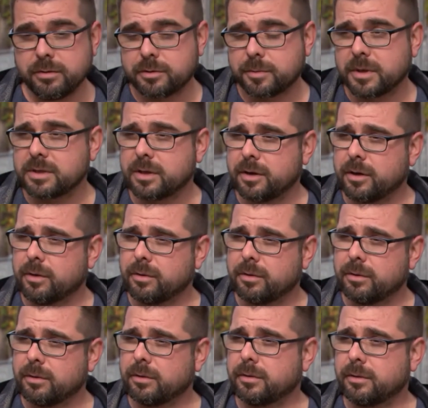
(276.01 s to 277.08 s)
je pense qu'il
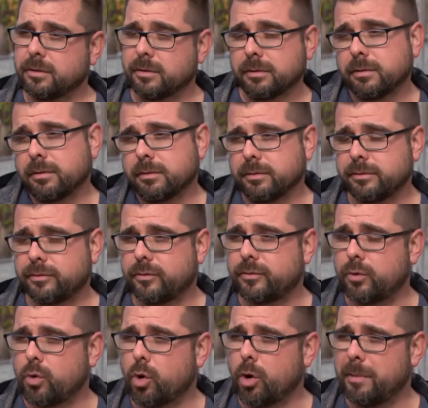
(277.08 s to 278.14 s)
faut, faut,
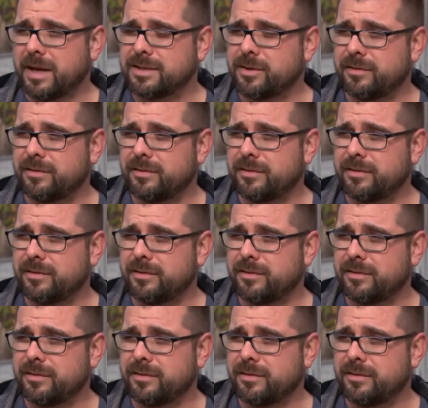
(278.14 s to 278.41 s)
combattre ce